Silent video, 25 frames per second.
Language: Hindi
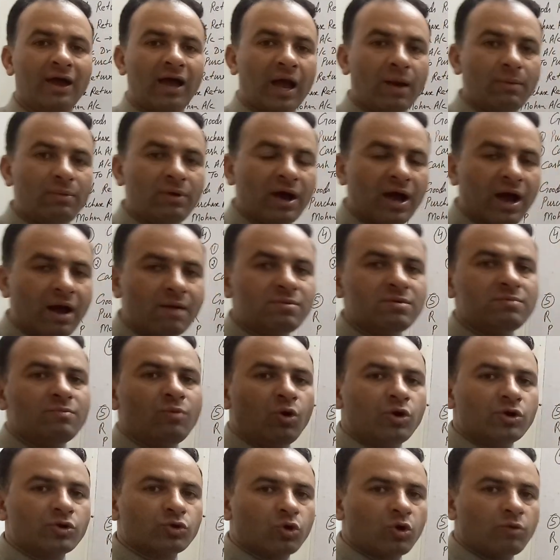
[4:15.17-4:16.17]
अब हम
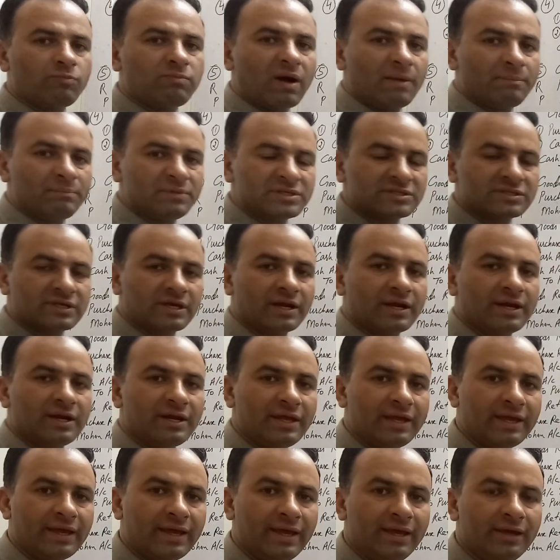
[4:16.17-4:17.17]
मोहन को वापिस कर
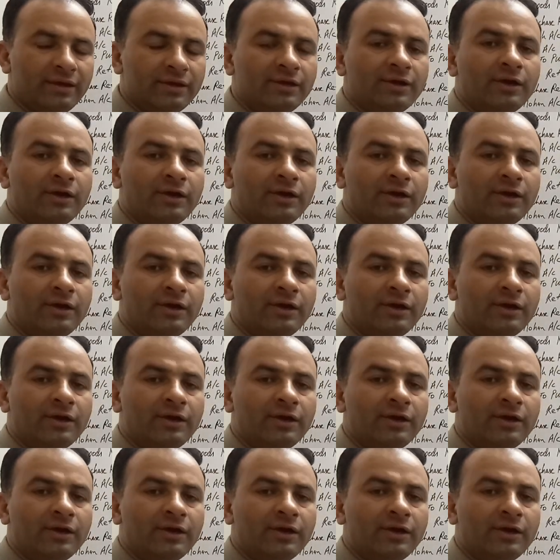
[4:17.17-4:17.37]
रहे हैं